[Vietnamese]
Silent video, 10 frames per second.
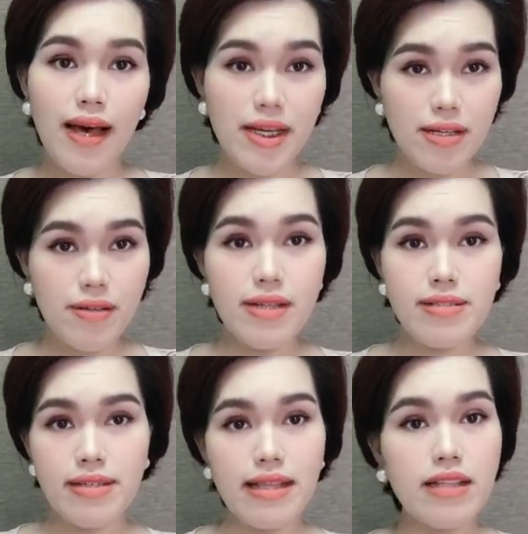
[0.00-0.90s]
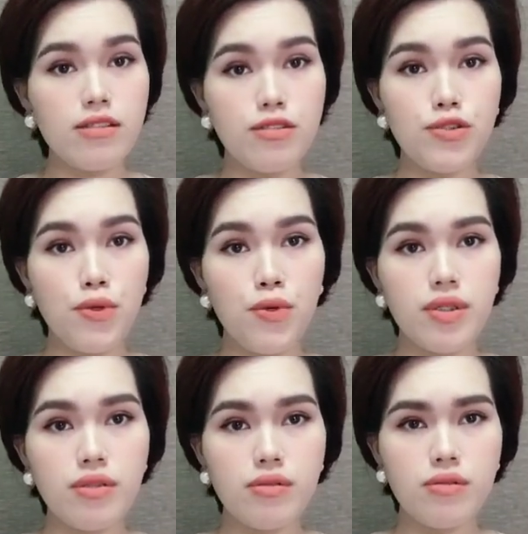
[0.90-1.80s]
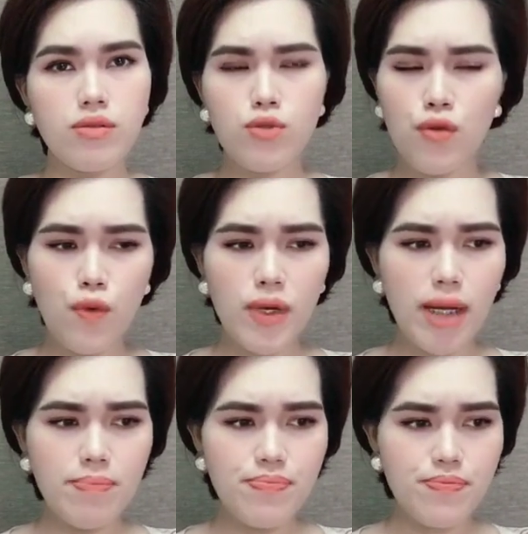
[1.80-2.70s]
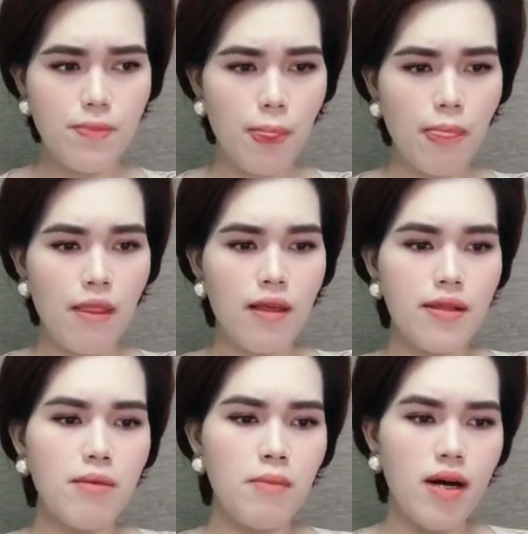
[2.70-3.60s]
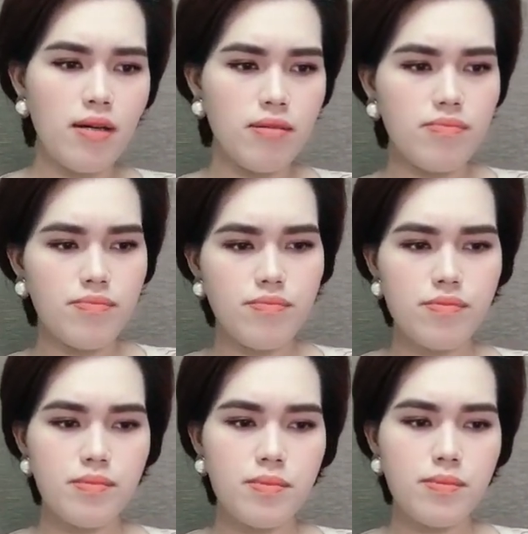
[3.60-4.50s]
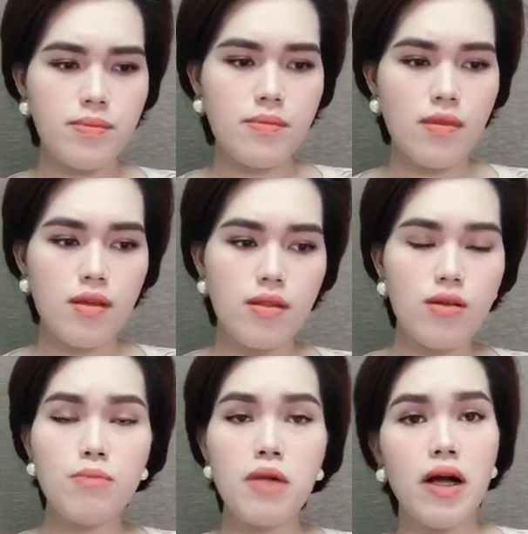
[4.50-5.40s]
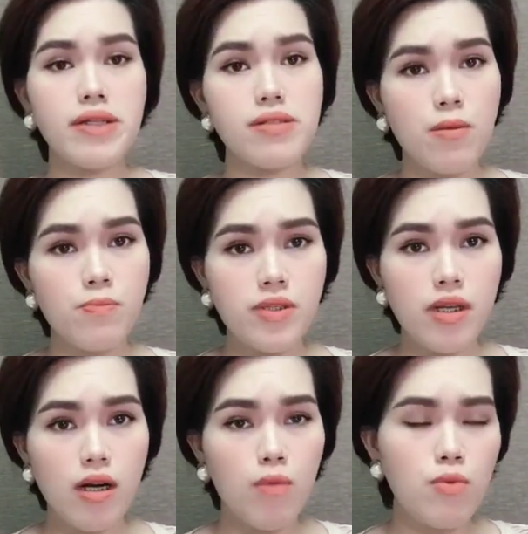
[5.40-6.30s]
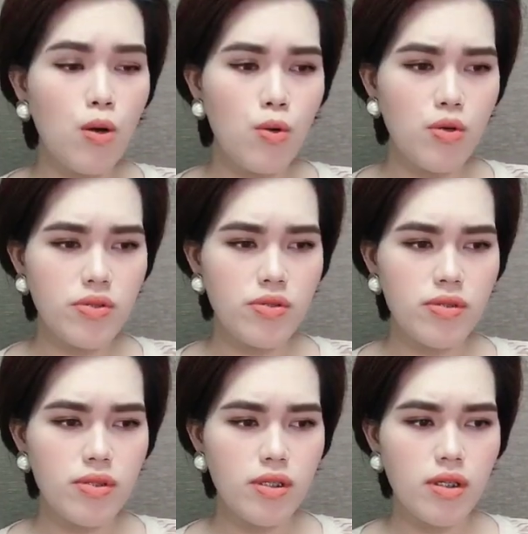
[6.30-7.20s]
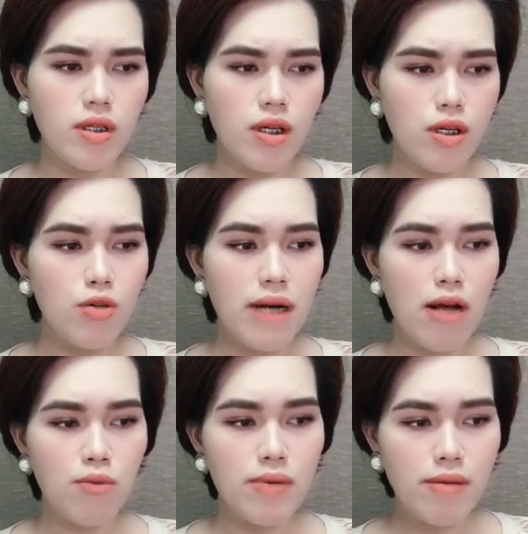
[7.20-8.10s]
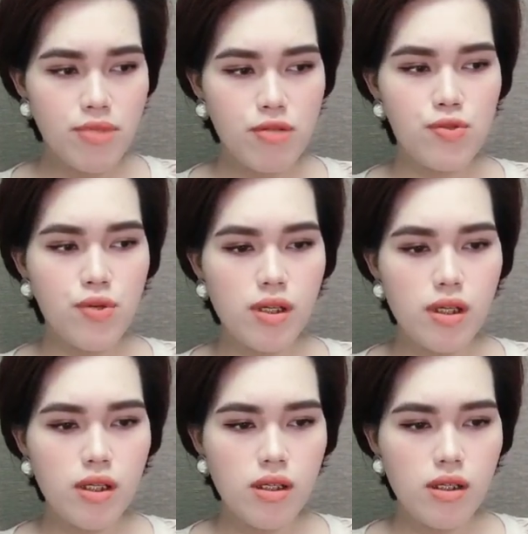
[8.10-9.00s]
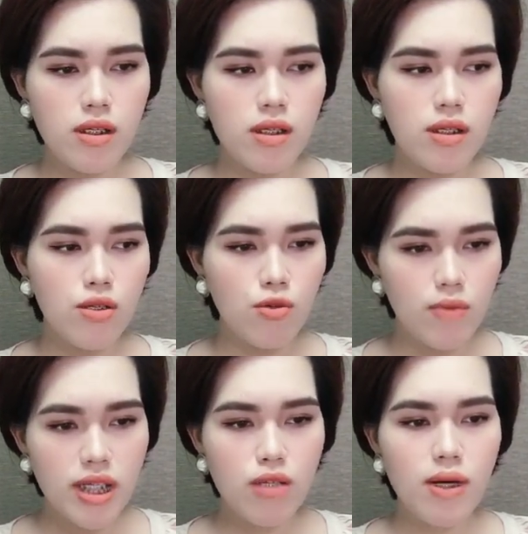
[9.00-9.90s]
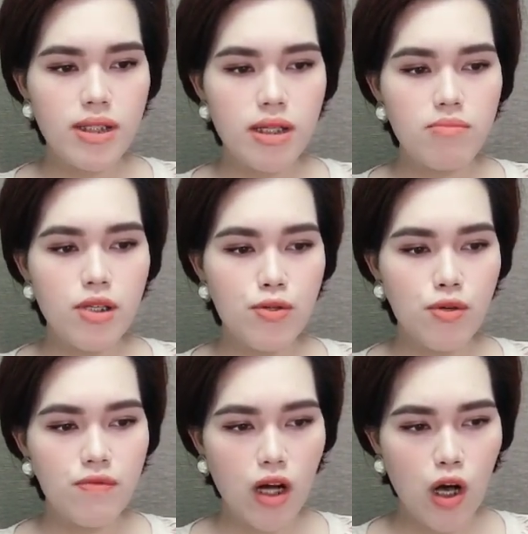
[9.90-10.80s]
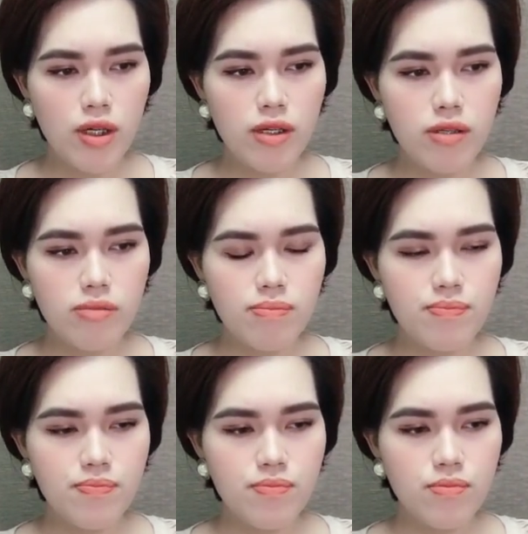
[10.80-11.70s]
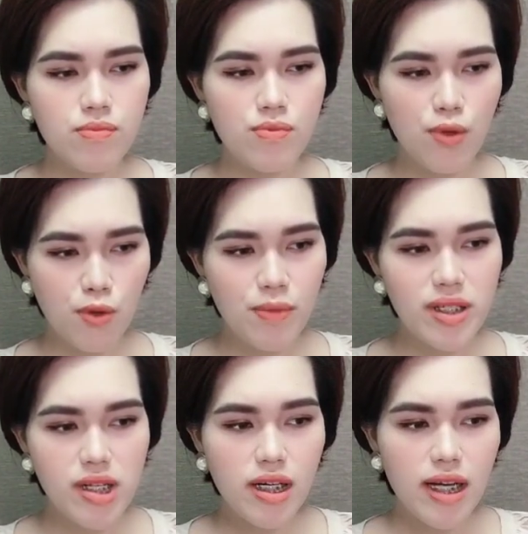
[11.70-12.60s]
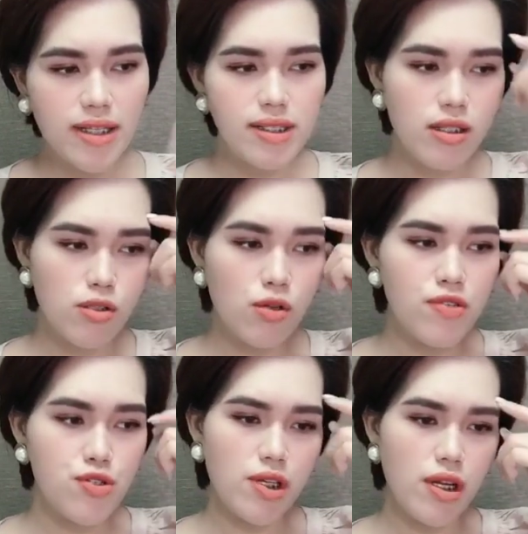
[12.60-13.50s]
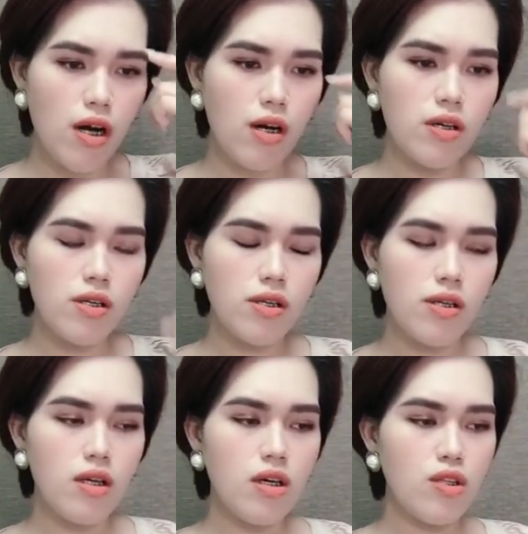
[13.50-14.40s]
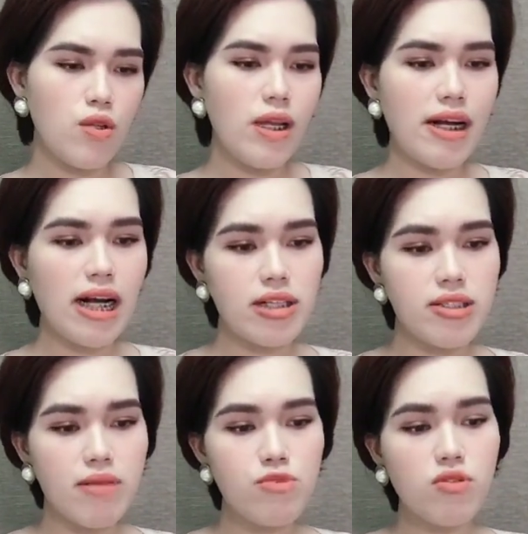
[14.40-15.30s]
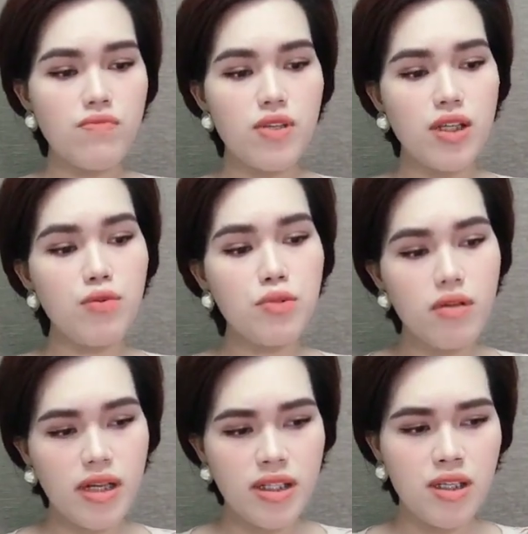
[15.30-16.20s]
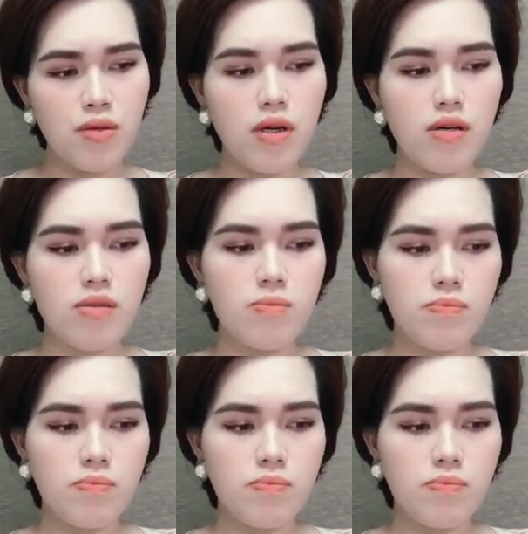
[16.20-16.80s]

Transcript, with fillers: Anh hứa là sẽ tha thứ cho tôi. Tôi vui lắm. Nhưng mà từ hôm đó anh sống như là không có hồn. Lúc nào cũng đăm chiêu suy nghĩ, cũng ít quan tâm tới tôi và con hơn. Tôi cũng biết chắc là anh giận tôi vì chuyện đó. Tôi lại càng chăm chút và yêu thương anh nhiều hơn.